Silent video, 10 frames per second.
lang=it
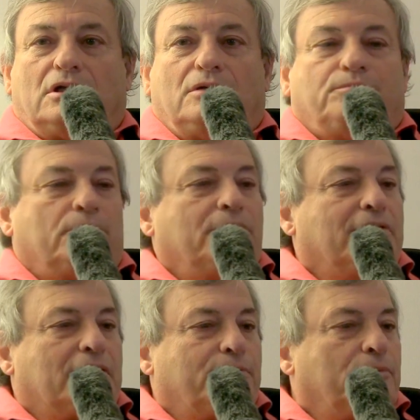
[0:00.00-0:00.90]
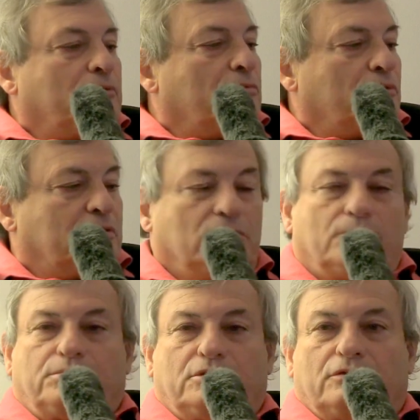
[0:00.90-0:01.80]
Il problema è che poi quello che
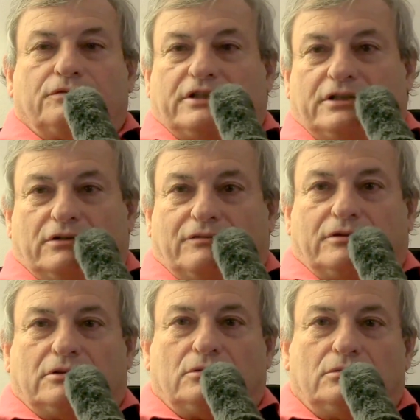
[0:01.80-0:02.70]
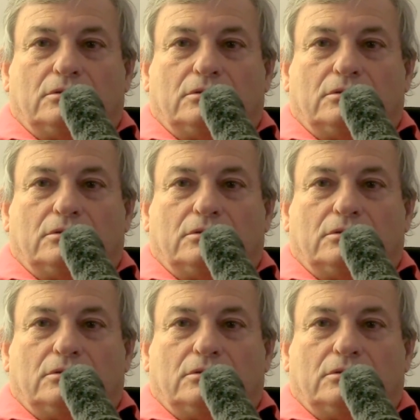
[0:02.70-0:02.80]
non potevo fare io ha fatto